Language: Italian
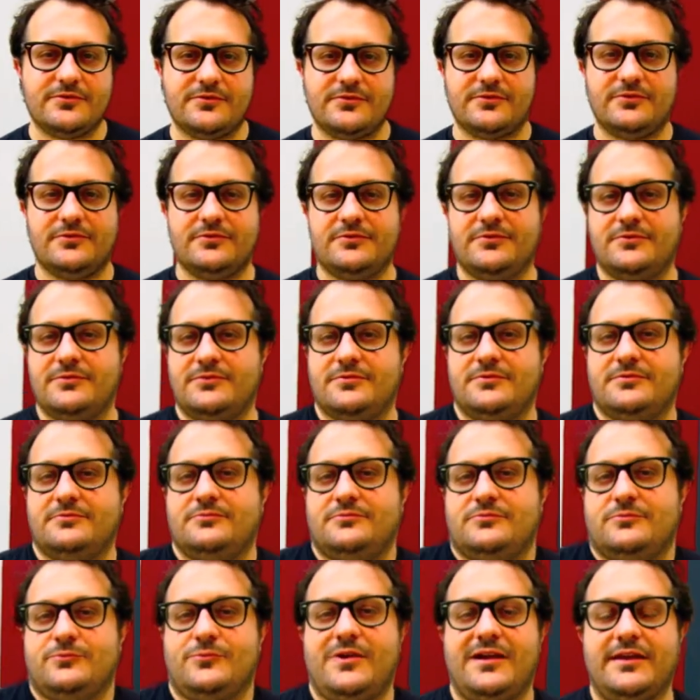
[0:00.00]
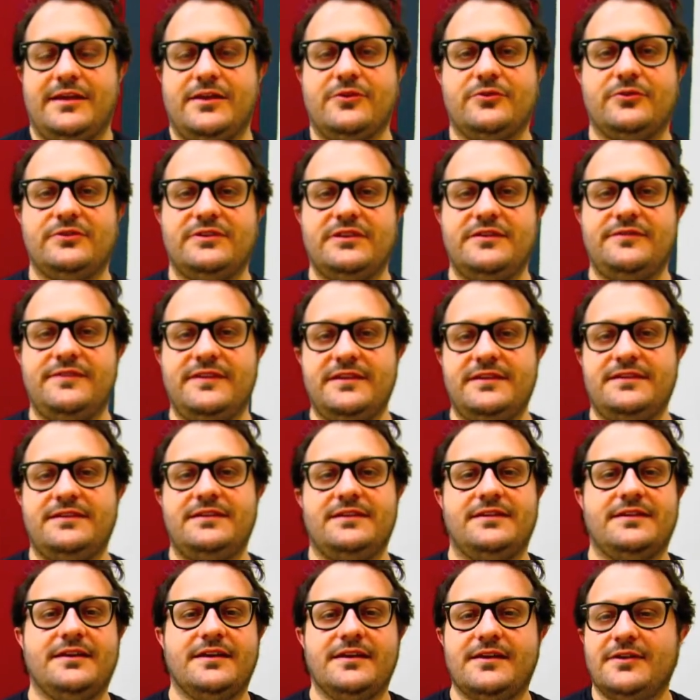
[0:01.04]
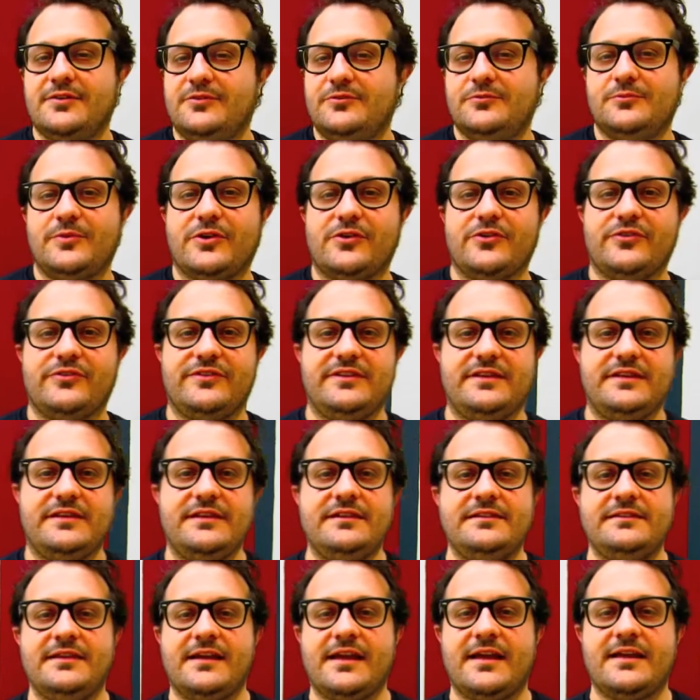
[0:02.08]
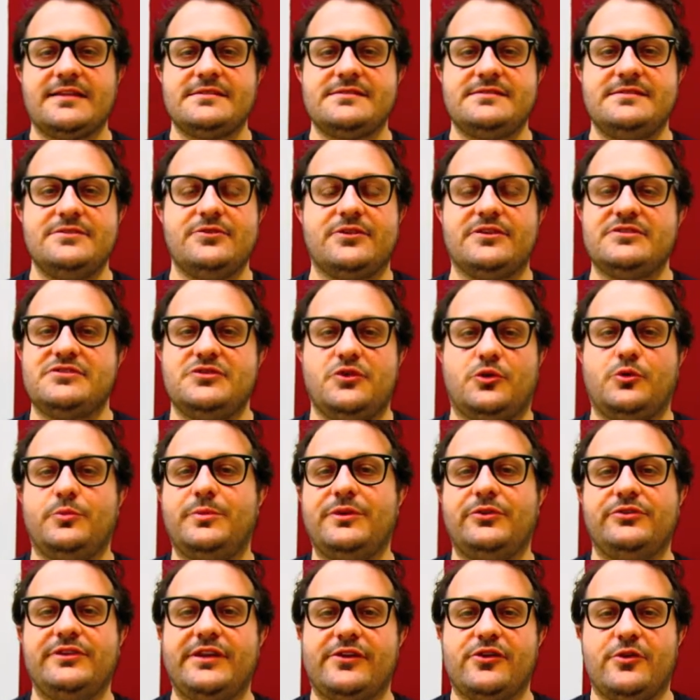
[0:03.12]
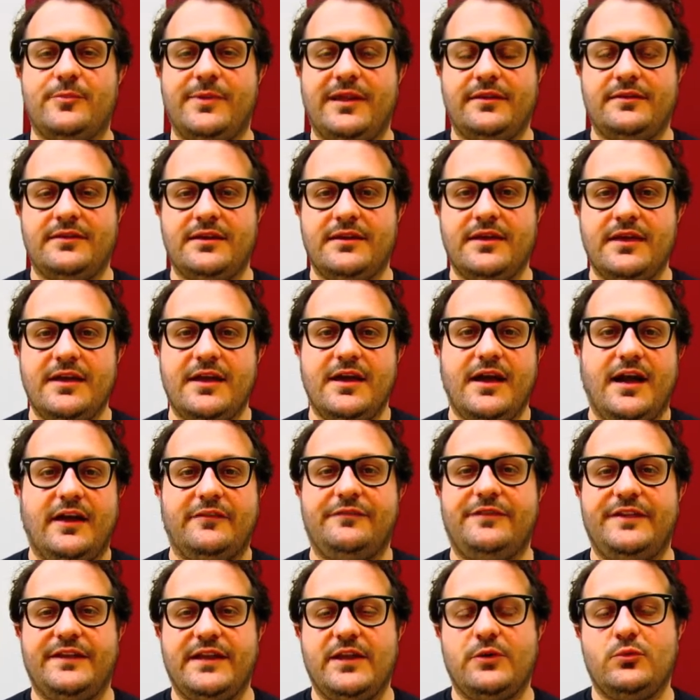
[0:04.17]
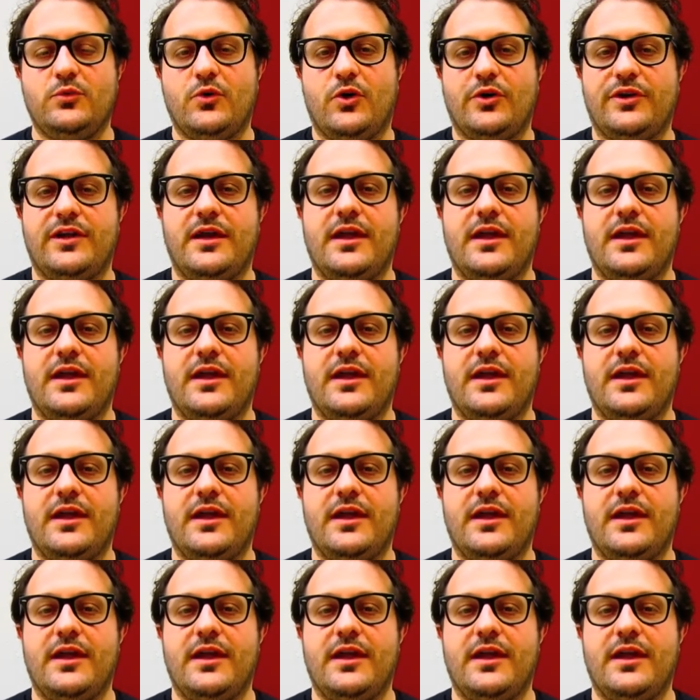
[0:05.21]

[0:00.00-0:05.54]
con quali condividi numerosi interessi o che si occupano di argomenti affini ai tuoi.